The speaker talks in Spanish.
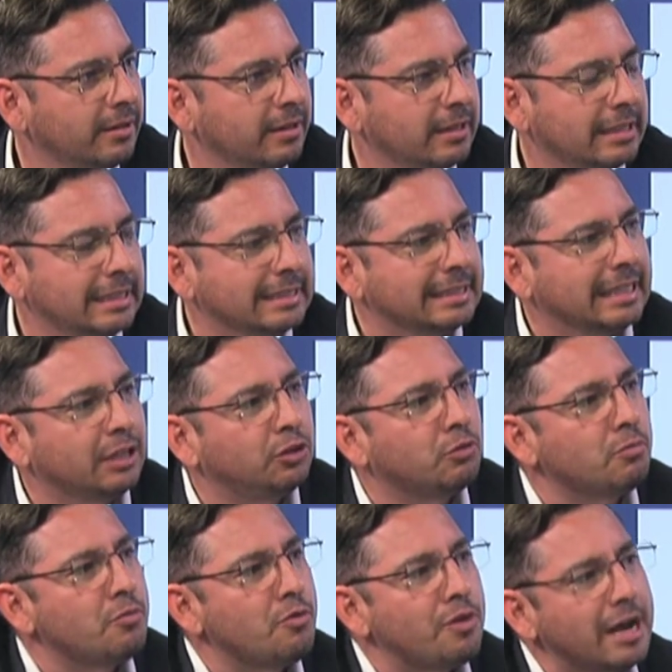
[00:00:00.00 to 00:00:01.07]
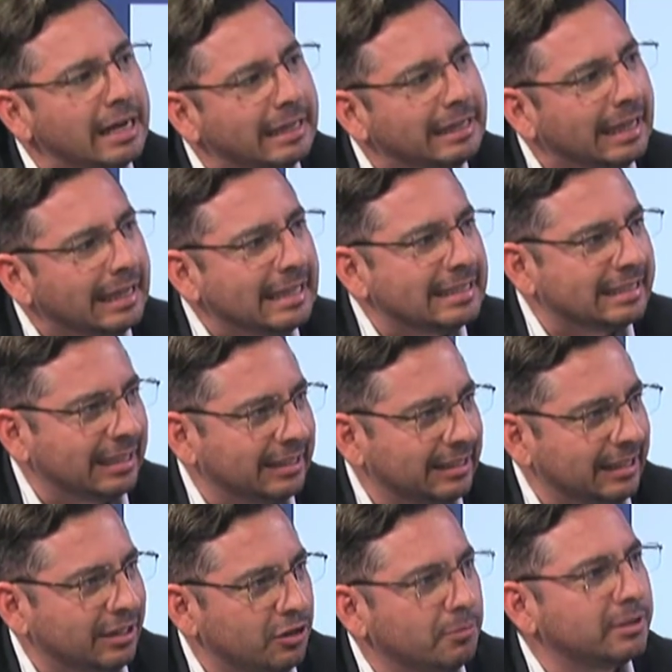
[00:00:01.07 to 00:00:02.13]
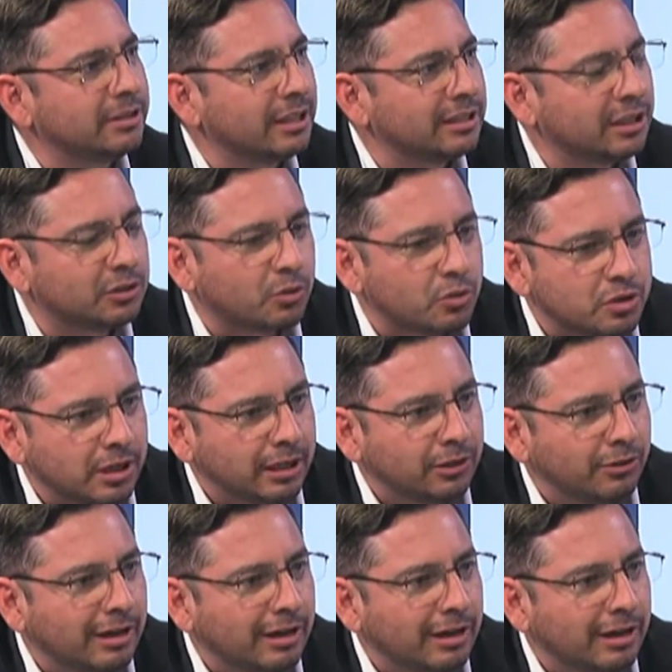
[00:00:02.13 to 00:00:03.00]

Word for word: Si tu mujer te dice a ti, no me estás escuchando,